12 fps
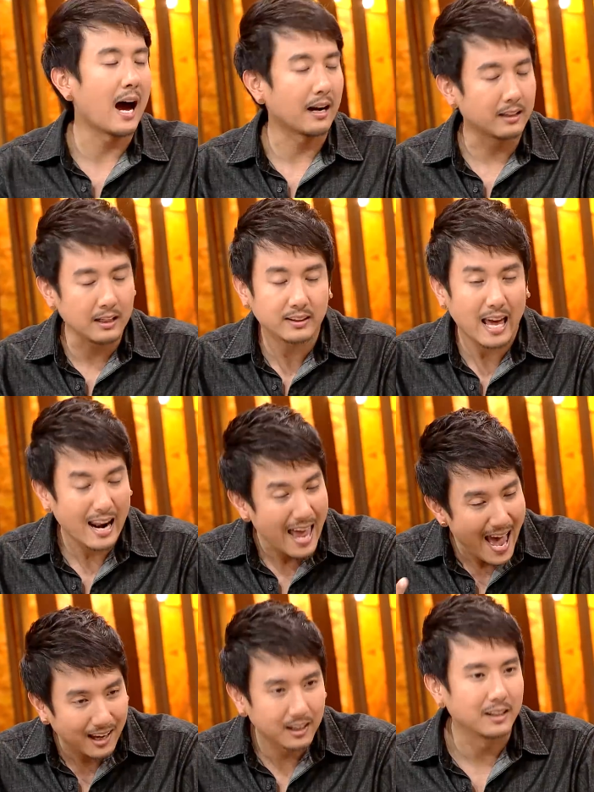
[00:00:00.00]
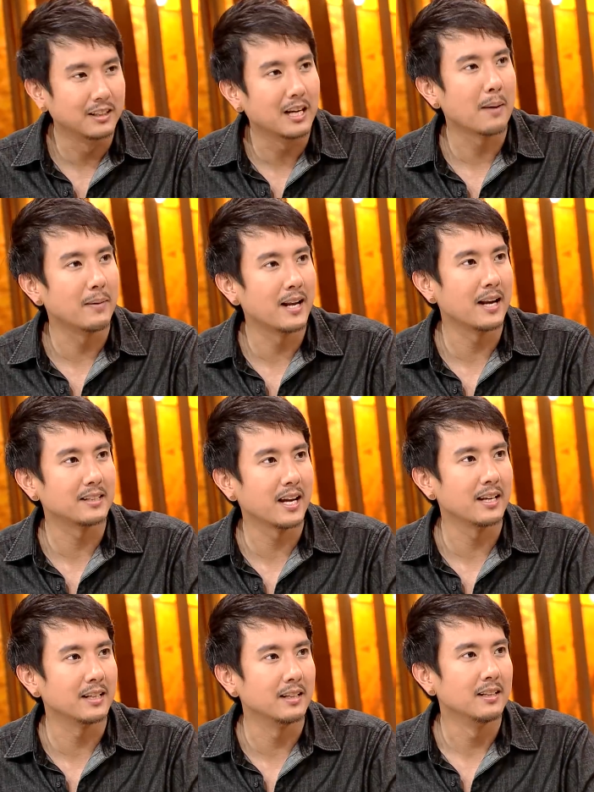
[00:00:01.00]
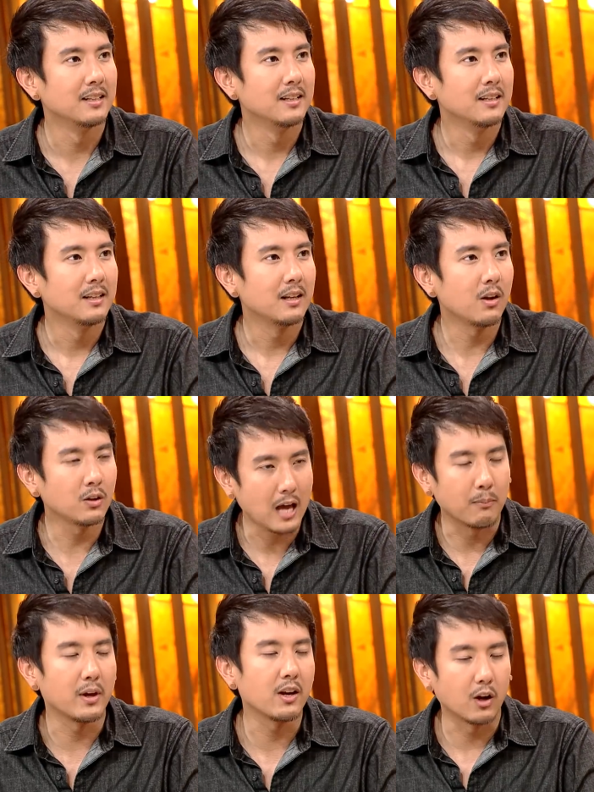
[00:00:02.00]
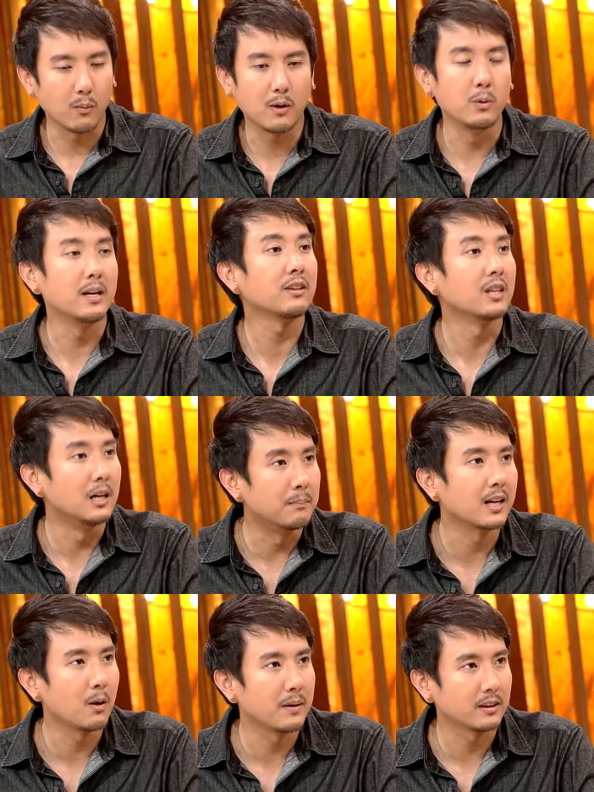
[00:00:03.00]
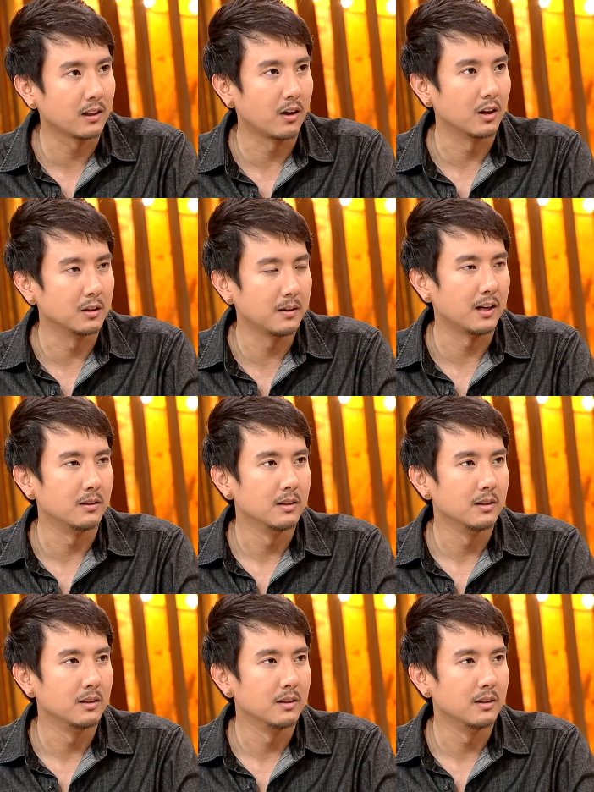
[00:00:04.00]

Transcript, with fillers: ขาดตั้งแต่แรกเลยคือแรงบันดาลใจเนี่ยต้องถามตัวเองก่อนว่าคุณได้เติมมันเข้าไปตลอดหรือเปล่า